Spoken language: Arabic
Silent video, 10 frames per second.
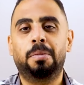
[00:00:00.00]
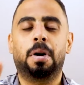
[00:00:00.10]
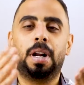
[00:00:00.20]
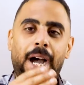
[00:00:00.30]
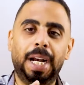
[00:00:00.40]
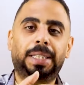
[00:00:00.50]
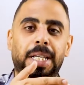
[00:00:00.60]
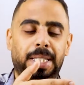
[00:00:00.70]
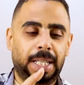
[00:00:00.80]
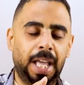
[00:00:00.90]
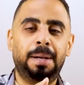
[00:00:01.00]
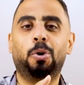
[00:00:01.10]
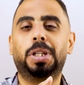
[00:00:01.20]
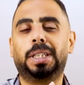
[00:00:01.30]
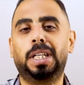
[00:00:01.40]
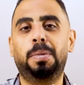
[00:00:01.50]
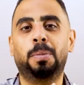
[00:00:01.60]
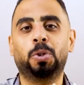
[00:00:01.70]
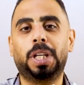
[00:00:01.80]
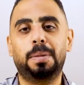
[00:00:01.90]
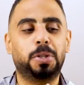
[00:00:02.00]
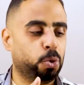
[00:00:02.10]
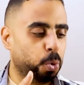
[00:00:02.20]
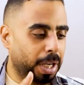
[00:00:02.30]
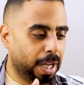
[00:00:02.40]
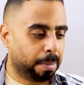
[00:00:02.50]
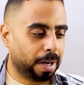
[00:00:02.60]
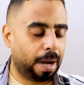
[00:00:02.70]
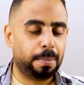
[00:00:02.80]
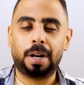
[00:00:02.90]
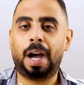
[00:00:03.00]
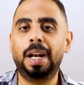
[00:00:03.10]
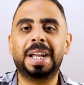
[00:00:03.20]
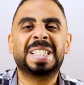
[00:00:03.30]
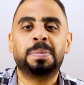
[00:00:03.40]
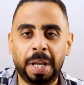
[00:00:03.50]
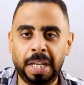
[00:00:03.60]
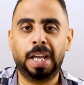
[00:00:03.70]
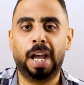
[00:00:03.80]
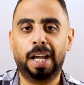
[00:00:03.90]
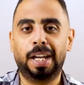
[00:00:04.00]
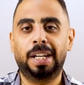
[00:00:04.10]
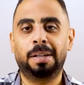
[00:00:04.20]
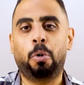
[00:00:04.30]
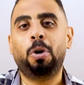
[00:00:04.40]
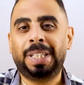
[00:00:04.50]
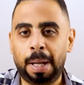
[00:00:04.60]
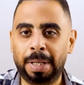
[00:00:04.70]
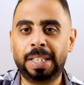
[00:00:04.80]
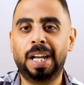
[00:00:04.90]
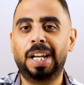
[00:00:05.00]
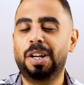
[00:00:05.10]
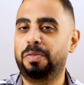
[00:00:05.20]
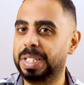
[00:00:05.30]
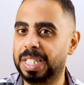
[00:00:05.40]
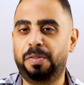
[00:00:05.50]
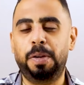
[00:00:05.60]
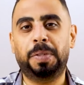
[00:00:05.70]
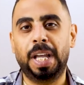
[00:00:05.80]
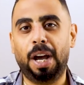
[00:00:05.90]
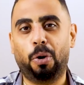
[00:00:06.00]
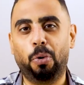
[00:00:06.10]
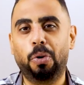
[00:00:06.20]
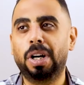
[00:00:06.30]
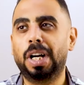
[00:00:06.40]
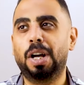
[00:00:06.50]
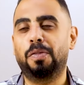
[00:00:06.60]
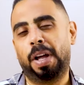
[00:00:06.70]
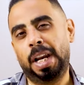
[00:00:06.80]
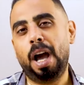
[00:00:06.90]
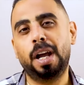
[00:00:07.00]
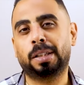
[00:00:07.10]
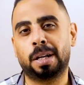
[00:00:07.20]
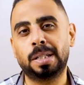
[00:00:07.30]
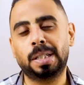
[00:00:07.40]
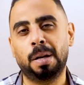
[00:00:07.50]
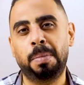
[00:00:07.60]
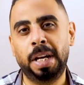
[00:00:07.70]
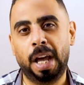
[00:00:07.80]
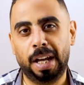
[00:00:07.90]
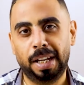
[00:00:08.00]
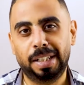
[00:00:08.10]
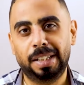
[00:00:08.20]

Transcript: مرحلة استلامه لتدريب المنتخب السوري هي مرحلة رسمية معتمدة في السي في بتاعه فليه هيتنصل منها